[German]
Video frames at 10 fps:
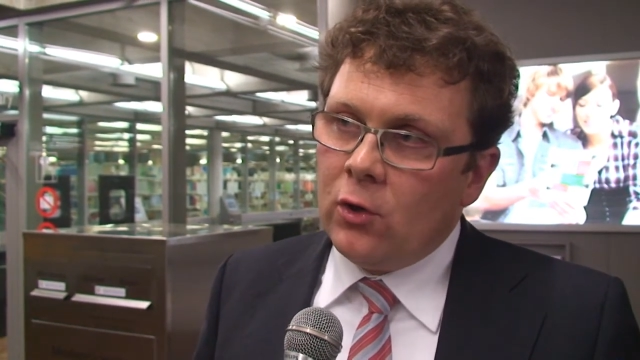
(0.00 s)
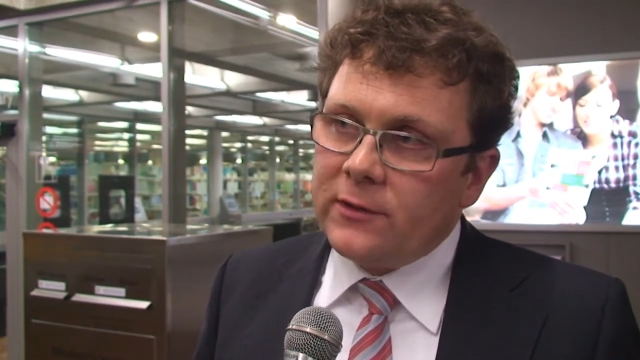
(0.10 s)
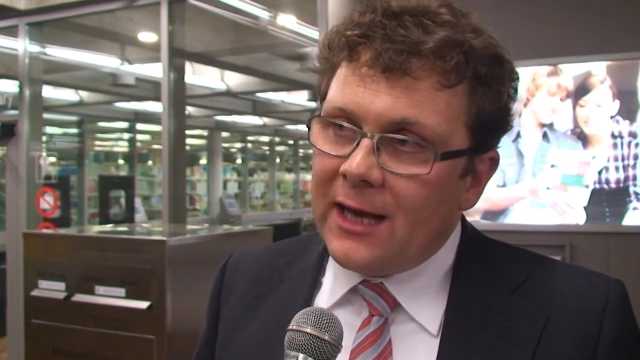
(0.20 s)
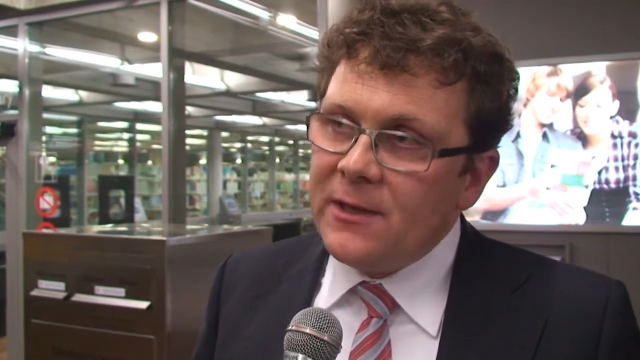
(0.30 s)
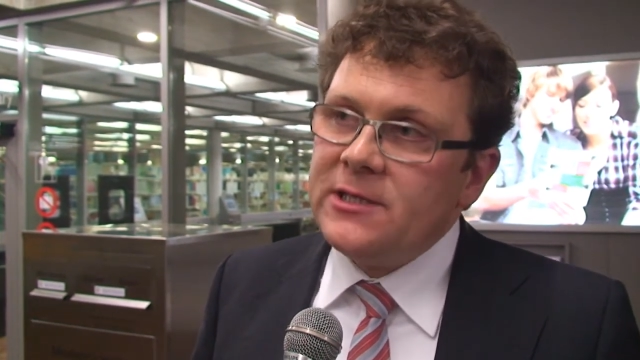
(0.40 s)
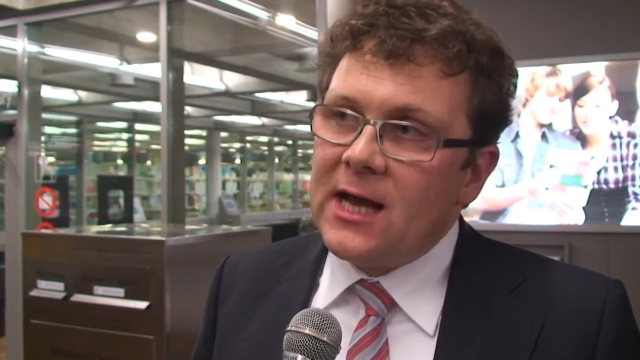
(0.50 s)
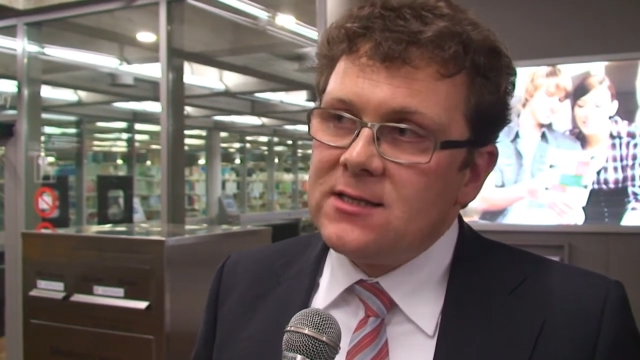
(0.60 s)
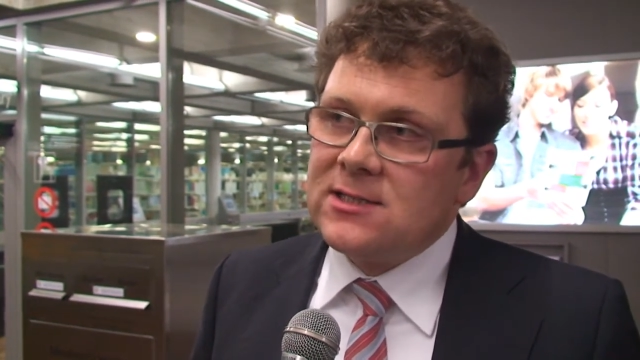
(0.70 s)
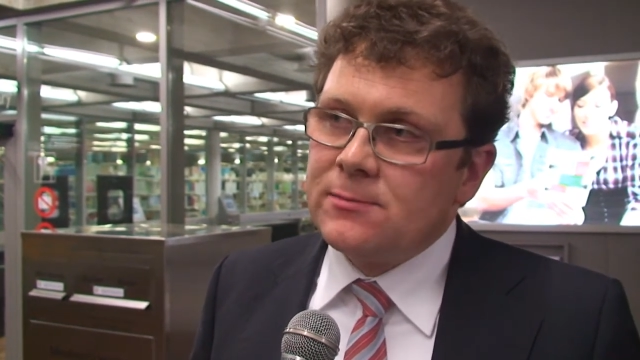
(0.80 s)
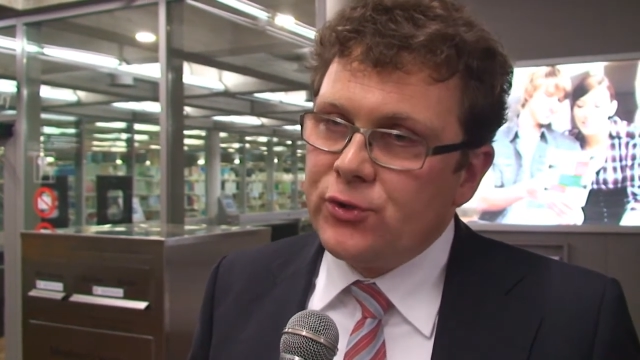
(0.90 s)
Und da bin ich
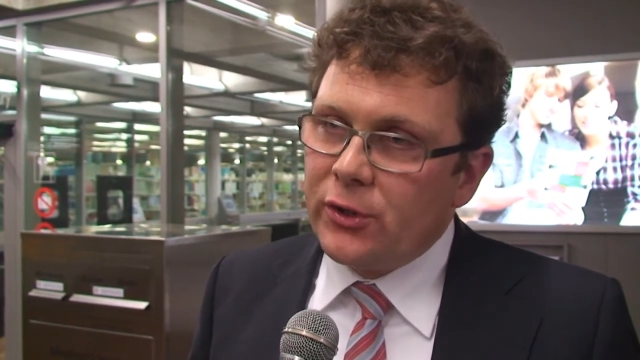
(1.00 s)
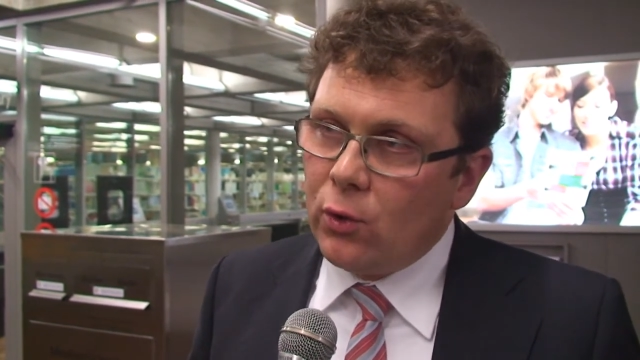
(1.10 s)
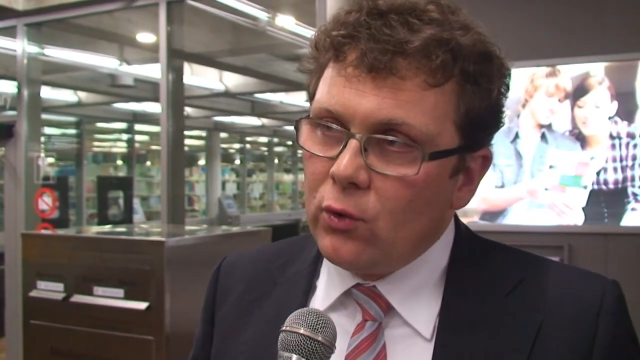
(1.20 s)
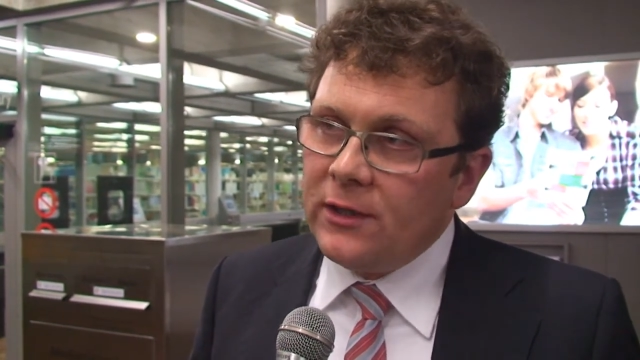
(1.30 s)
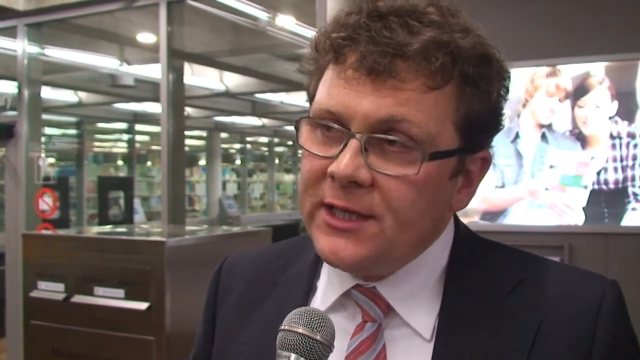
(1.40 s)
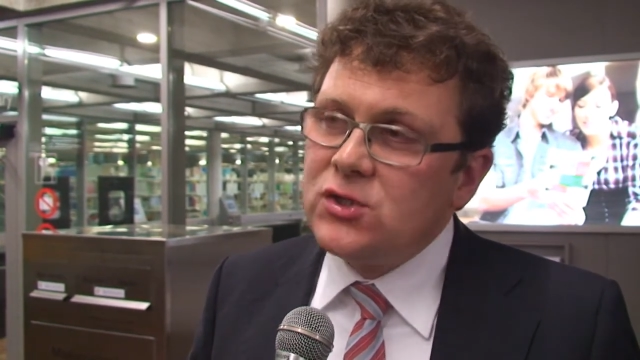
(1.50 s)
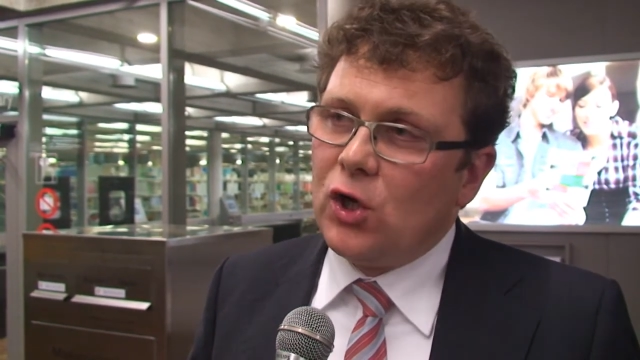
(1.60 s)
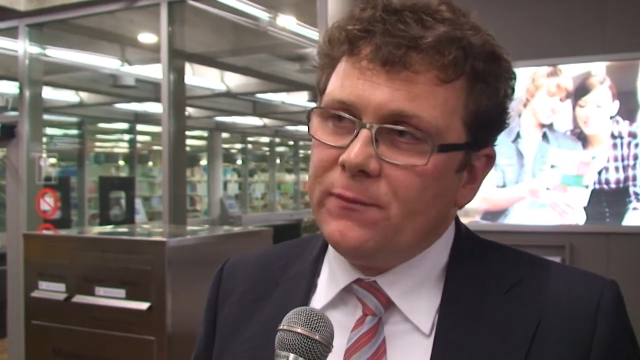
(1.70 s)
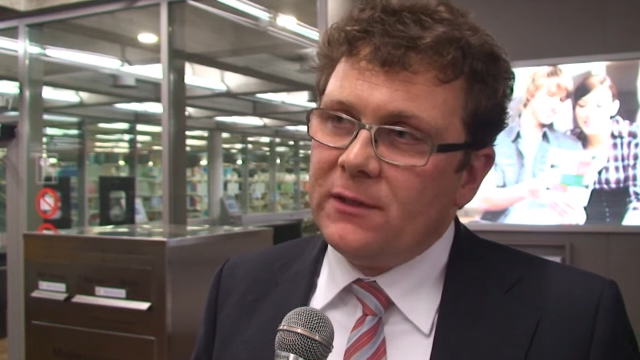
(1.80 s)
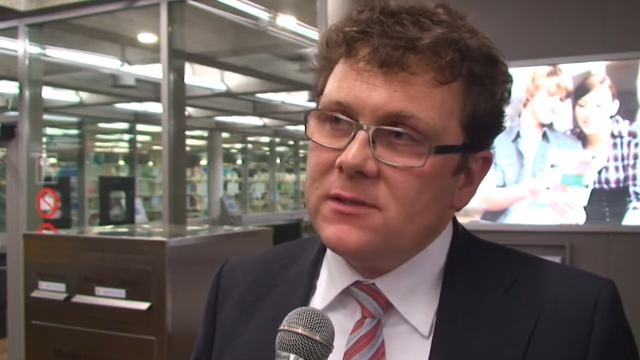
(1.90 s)
als Psychologe nicht so
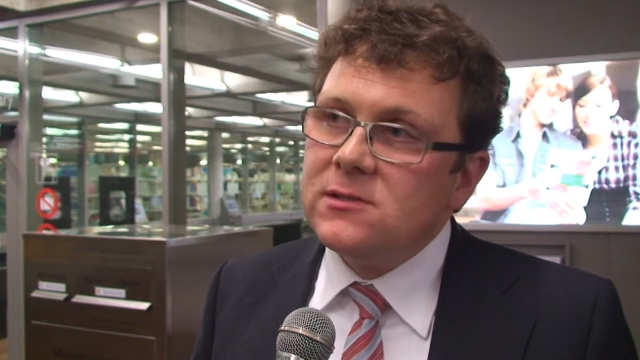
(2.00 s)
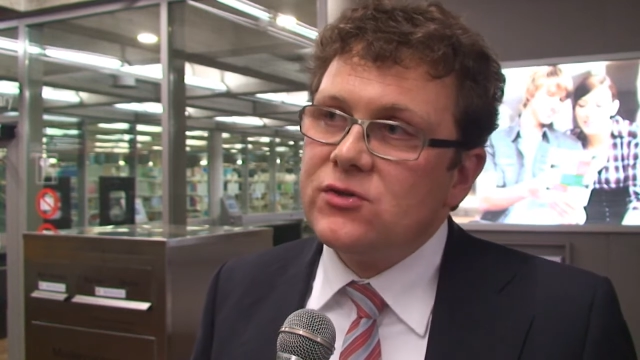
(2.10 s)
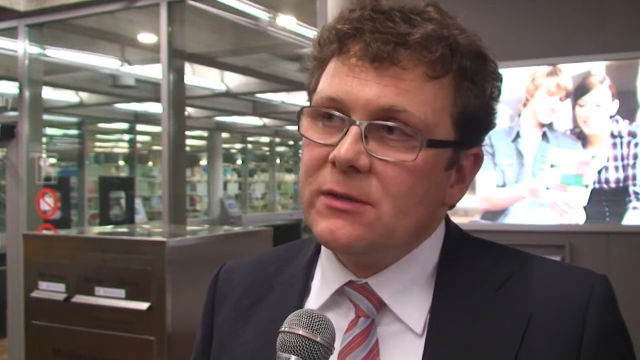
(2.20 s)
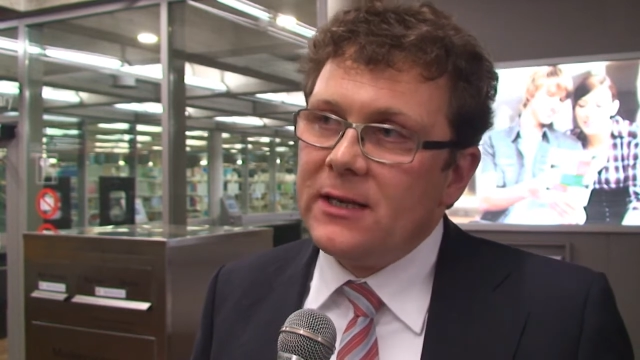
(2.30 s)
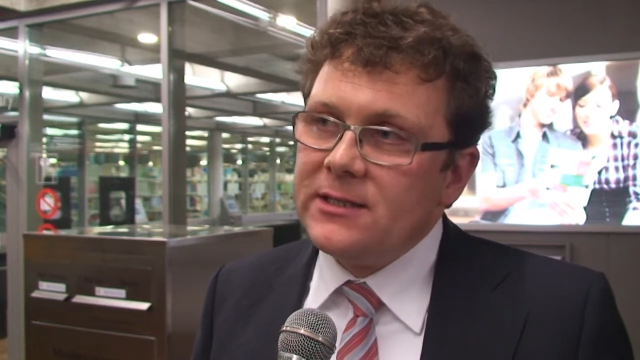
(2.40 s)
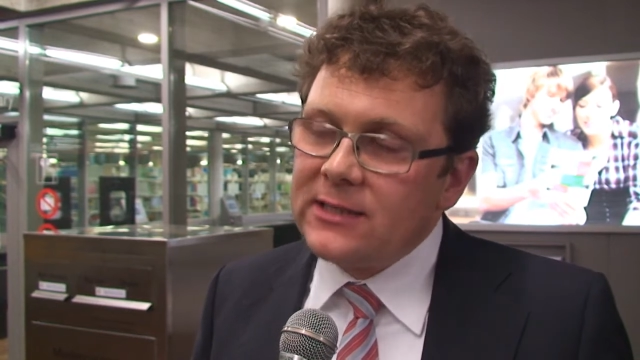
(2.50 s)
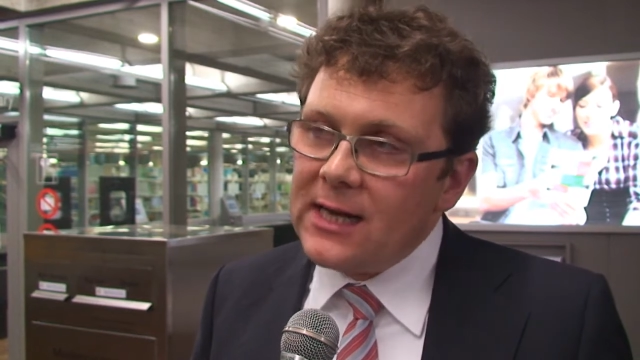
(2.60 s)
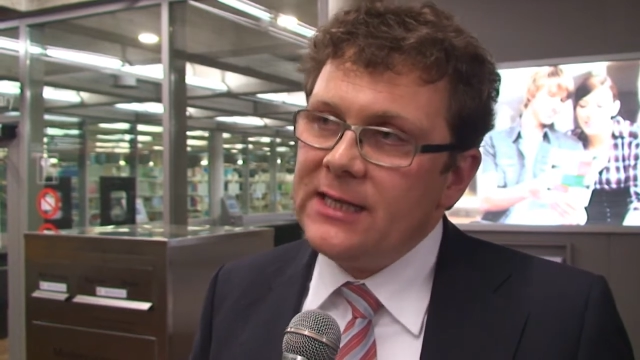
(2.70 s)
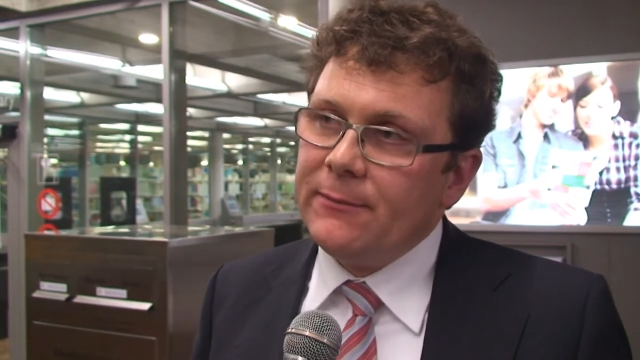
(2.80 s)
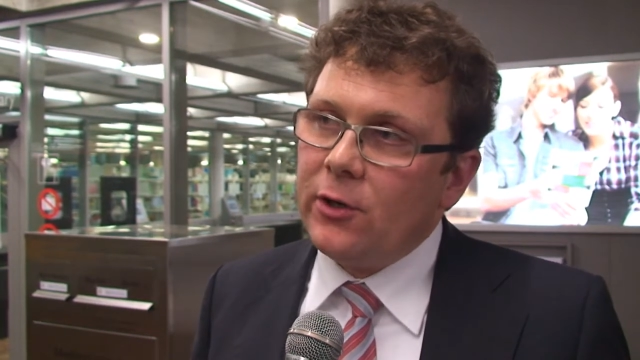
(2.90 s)
optimistisch wie manche
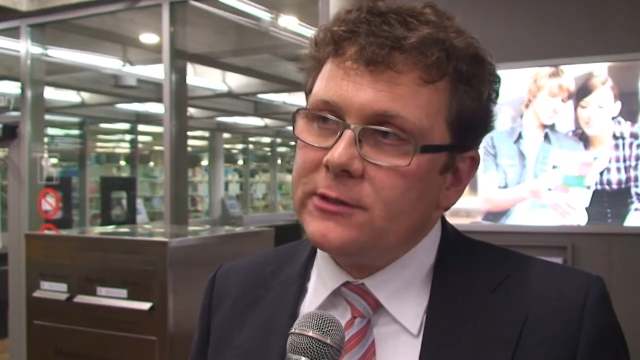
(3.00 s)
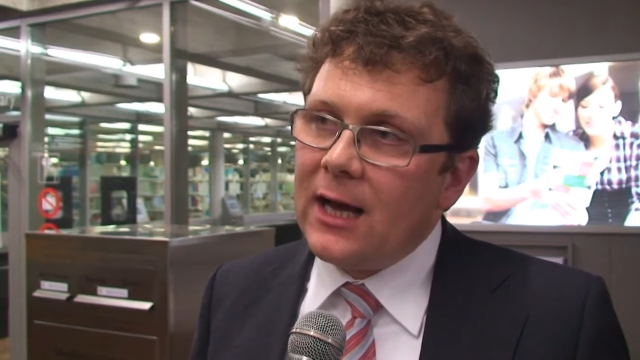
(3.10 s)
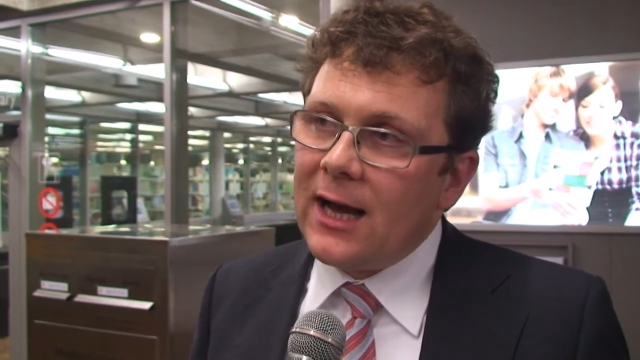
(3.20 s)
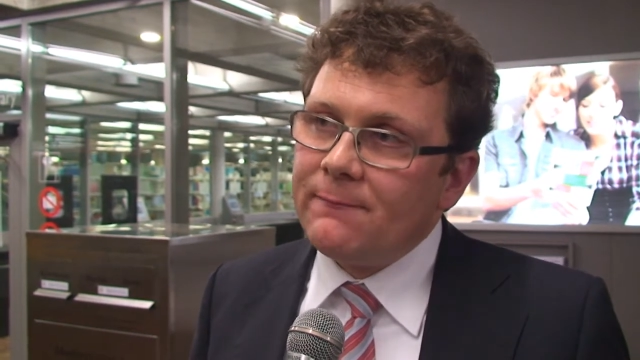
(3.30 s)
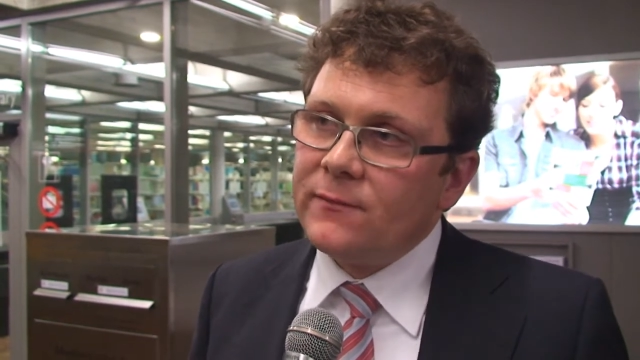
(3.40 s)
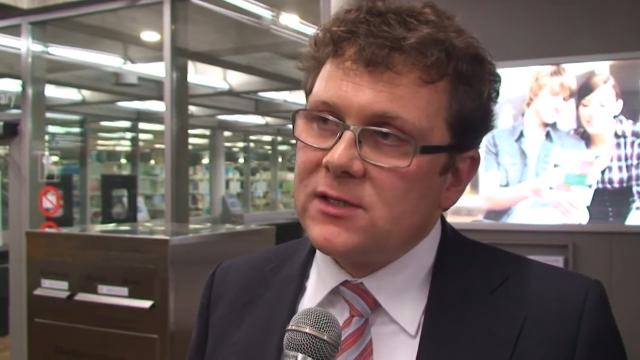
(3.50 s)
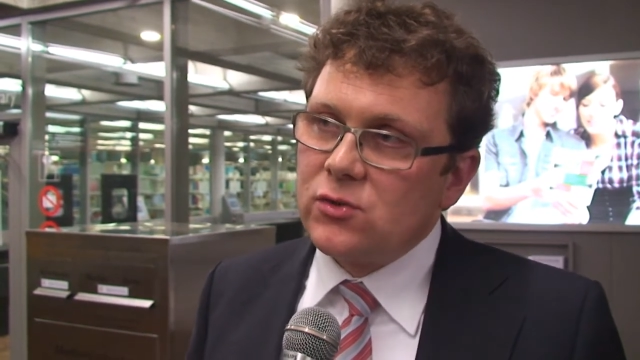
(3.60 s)
Teilnehmer heute Abend,